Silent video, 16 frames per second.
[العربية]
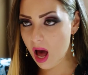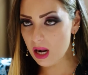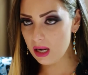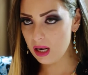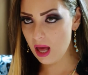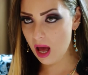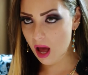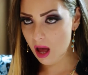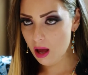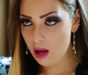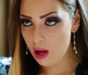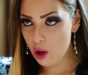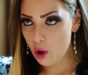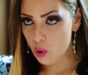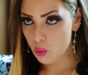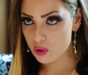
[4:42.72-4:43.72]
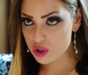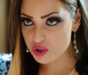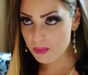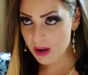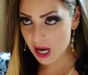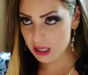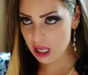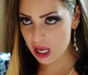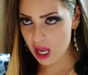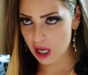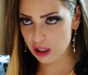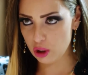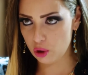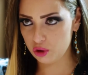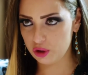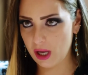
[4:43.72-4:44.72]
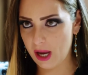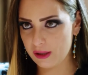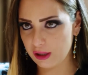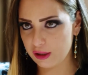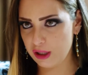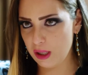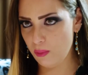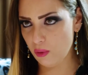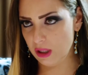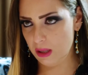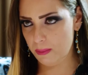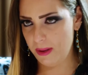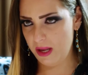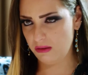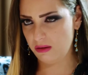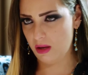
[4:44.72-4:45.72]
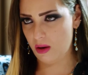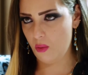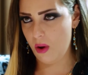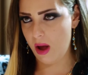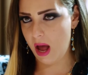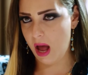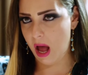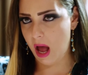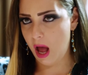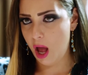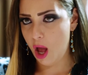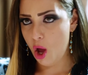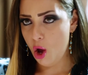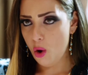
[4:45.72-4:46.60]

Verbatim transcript: الله واشمعنى يعني كنت هتكتبه للبت الواقعة